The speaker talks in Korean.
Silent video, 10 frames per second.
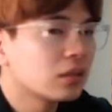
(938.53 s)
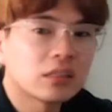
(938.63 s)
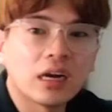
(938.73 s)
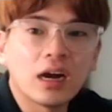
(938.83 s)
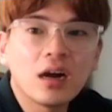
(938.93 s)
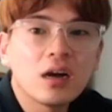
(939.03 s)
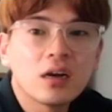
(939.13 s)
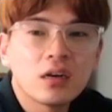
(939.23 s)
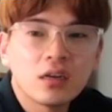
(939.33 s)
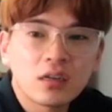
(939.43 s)
자
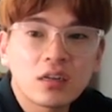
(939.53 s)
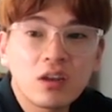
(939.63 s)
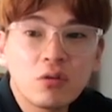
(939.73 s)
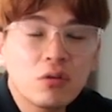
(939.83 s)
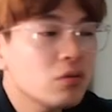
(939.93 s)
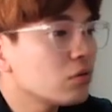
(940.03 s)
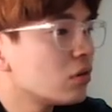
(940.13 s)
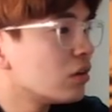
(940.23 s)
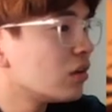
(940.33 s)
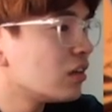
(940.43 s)
그리고
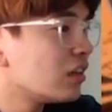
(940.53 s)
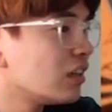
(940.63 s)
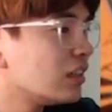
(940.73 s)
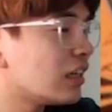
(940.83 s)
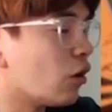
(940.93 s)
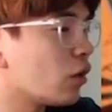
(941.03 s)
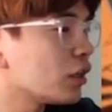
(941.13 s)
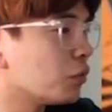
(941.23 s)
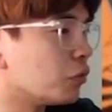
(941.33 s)
이제 여기서